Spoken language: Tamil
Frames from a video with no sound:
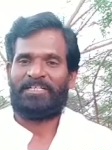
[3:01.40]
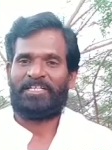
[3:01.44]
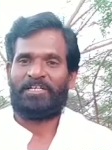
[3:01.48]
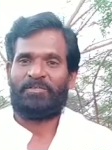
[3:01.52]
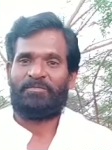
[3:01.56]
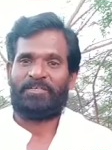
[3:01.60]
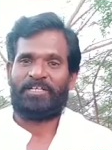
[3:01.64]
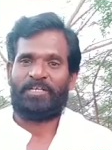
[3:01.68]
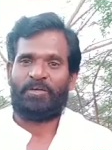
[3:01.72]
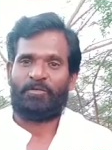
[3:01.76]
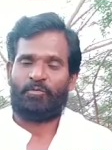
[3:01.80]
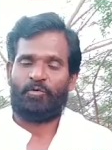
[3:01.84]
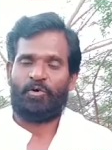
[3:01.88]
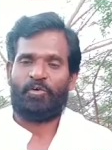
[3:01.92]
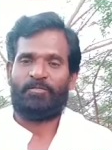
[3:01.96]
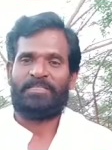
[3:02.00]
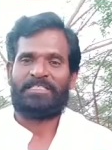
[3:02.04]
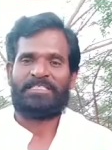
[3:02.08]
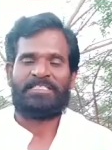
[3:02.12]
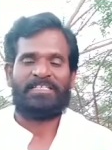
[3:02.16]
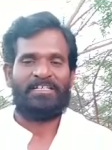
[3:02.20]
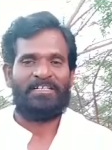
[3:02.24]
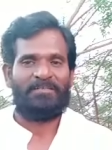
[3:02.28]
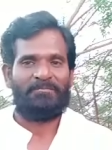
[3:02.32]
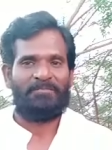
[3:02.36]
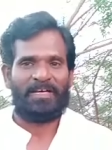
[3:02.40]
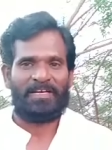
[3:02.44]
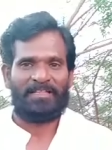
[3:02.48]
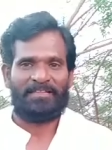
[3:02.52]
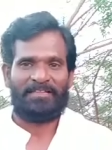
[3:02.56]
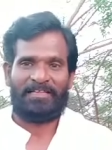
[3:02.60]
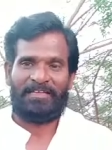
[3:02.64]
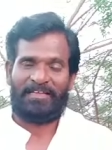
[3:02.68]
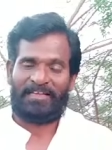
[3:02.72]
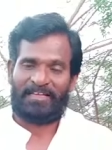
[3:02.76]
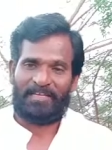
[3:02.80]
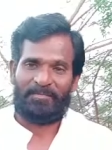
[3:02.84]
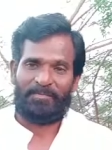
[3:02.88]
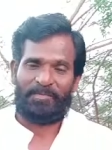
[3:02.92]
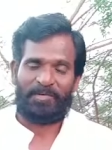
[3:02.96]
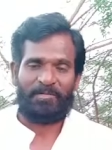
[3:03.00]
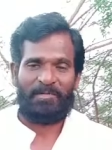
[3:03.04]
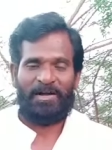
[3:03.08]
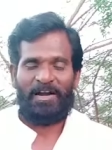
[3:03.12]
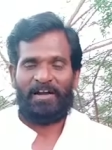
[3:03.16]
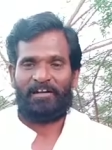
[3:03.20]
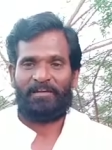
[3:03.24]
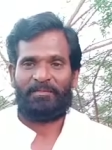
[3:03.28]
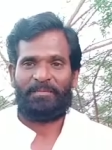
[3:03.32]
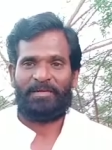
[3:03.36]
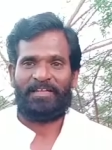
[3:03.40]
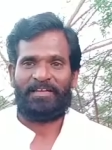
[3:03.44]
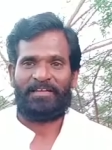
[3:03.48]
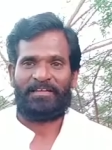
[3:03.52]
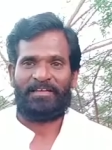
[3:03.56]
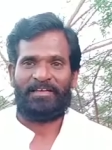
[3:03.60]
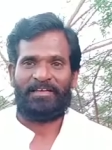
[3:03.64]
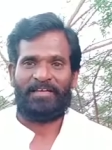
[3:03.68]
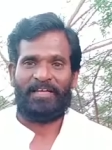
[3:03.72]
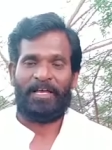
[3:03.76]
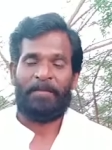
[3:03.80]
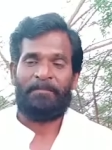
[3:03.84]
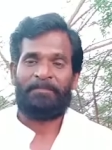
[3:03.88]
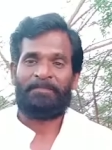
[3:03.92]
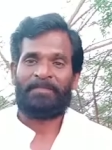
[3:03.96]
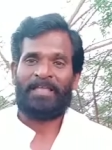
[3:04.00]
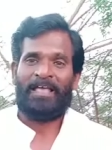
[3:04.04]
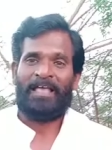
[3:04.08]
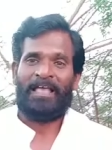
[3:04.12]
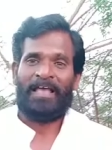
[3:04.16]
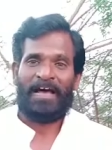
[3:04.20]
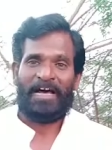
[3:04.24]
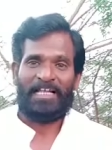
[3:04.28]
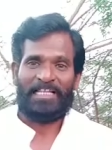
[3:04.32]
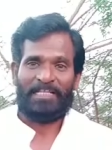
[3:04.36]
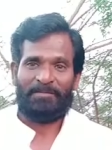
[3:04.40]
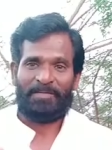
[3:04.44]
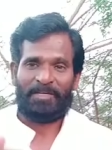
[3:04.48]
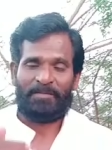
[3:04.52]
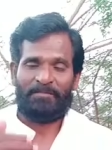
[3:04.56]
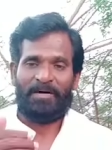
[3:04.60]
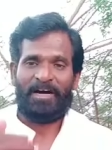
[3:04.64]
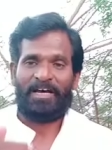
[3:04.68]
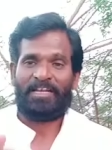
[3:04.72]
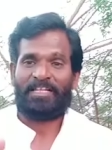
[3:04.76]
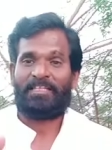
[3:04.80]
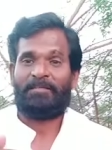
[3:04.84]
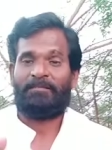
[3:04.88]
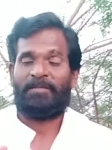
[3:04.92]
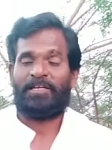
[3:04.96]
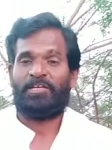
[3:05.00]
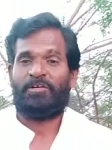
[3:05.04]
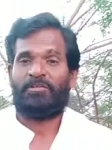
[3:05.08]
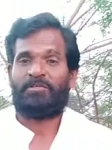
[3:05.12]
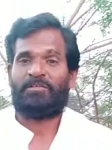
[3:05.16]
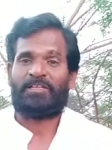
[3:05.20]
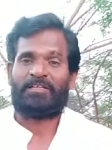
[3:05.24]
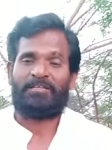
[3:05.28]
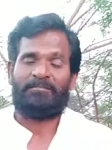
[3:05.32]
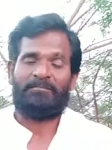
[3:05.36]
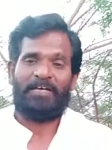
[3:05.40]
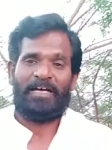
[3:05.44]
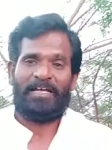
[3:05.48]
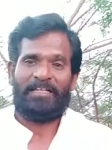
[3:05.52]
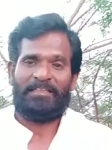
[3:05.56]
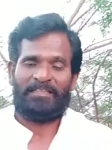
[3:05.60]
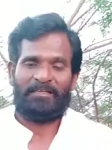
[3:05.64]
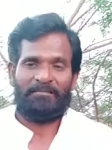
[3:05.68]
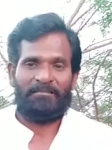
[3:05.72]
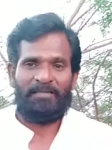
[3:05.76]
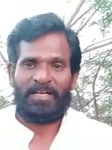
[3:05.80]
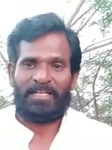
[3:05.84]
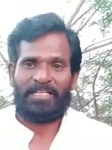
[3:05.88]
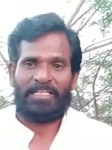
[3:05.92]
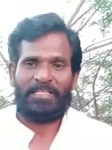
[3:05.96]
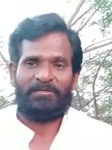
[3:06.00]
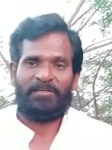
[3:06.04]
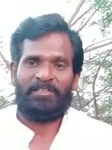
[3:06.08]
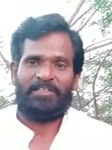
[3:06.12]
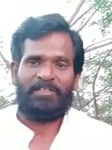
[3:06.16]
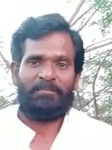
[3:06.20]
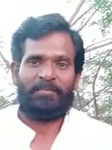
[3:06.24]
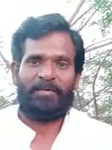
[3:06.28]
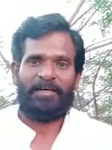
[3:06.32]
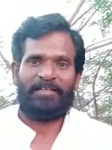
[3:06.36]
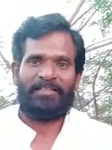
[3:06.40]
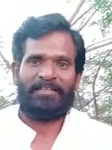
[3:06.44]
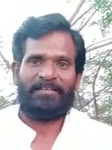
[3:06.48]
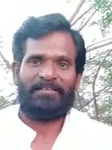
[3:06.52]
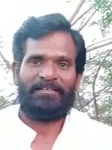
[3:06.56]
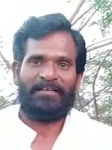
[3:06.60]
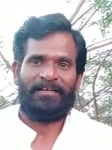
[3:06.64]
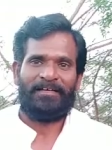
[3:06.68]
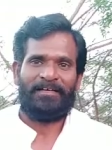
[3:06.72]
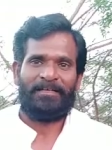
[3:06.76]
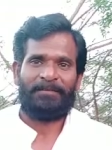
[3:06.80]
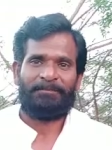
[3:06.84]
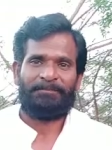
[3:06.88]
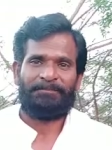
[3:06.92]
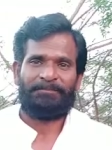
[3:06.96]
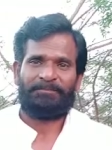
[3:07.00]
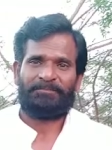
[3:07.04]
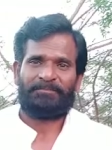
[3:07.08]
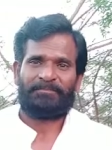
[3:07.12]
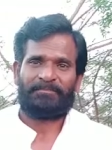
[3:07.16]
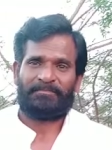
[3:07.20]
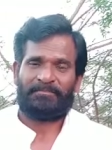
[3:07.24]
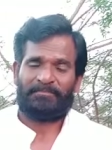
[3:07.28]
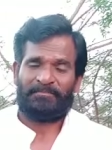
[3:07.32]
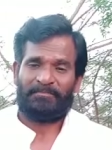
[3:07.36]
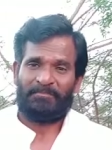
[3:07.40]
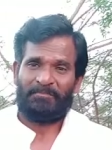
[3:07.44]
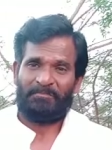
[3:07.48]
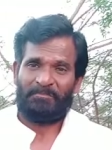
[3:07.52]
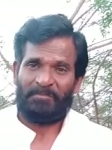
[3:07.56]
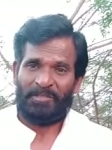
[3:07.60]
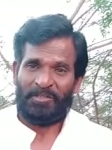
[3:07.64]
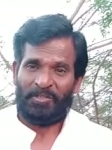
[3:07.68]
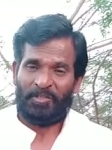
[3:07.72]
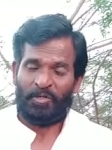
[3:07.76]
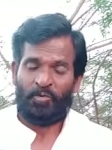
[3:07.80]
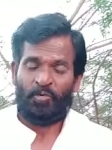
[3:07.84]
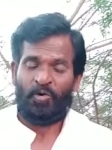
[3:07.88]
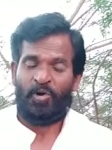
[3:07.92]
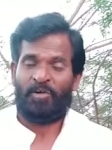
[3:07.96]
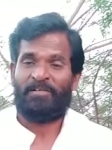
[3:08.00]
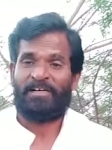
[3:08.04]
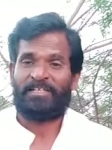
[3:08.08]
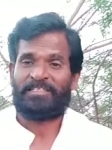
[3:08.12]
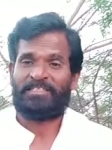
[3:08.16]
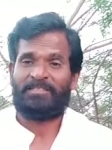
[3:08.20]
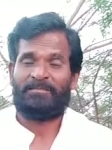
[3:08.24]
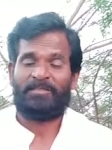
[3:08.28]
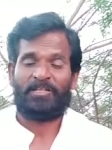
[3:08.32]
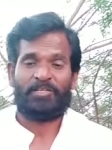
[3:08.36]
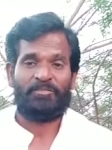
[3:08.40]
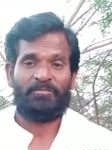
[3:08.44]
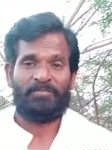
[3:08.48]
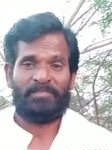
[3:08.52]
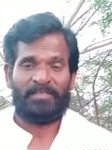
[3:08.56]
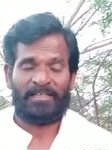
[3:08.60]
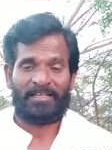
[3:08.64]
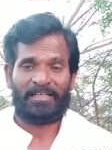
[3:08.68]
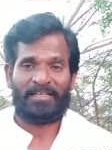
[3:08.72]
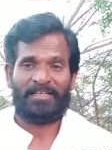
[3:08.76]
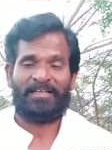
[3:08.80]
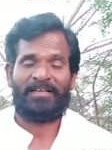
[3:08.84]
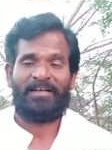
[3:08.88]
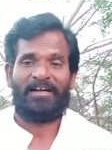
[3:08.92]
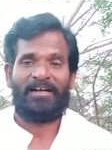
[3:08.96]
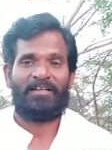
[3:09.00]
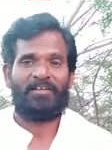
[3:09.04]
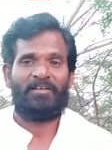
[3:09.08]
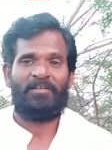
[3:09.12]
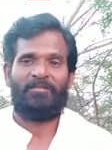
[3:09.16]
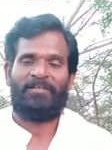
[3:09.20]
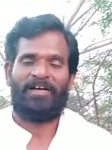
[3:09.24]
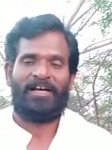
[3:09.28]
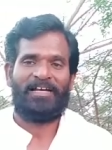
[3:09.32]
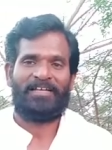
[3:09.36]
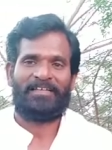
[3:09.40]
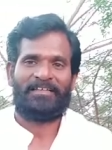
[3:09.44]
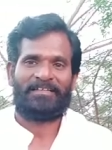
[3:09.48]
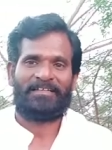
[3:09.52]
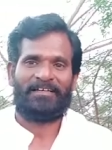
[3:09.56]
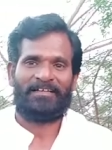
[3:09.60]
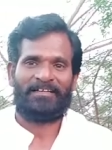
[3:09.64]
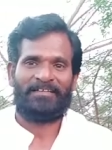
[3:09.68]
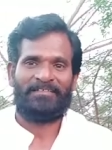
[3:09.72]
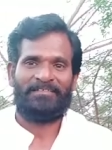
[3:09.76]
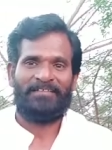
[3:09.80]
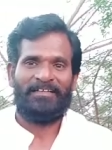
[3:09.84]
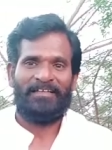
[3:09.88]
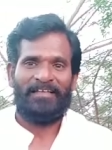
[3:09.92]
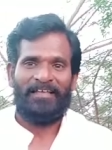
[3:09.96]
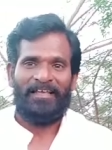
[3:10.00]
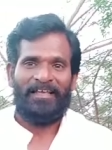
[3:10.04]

லிமிடெடுடைய கோவிஷீல்டு மருந்து நிறைய பேரும் ஆர்டர் பண்ணியிருக்காங்க அதே மாதிரி பாரத் பயோடெக் அந்த மருந்து வந்து பாத்தீங்கன்னா இந்த கோவாக்சின் மருந்தும் நிறைய நாடுகளும் வாங்கியிருக்காங்க